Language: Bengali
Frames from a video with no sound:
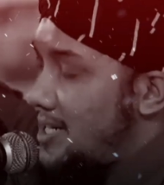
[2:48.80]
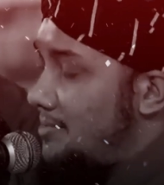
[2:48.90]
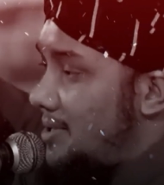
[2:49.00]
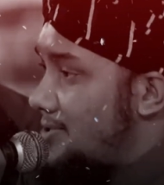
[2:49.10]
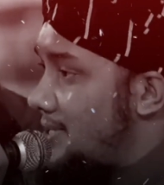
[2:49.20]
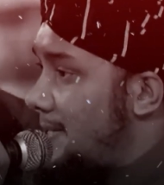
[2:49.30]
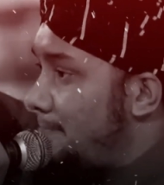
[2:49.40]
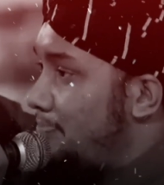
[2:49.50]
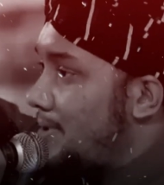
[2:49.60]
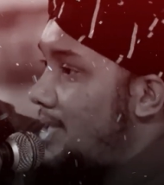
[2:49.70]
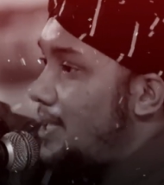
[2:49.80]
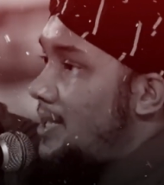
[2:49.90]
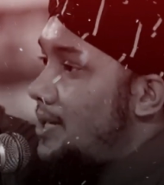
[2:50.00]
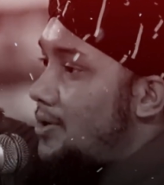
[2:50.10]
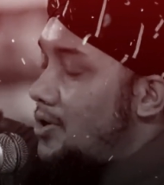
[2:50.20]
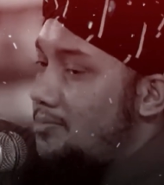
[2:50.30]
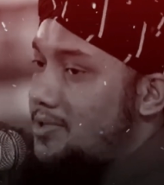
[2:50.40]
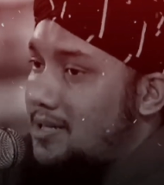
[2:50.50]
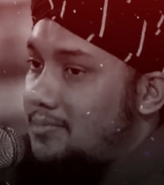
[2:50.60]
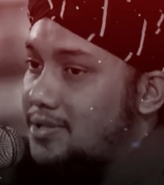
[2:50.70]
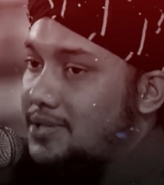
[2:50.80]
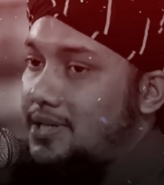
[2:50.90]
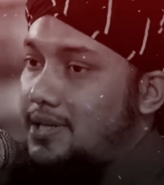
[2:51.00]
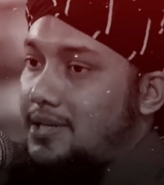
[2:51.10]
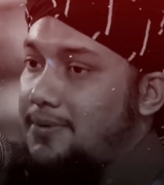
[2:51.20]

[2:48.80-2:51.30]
চার নাম্বার হচ্ছে রমজান মাসে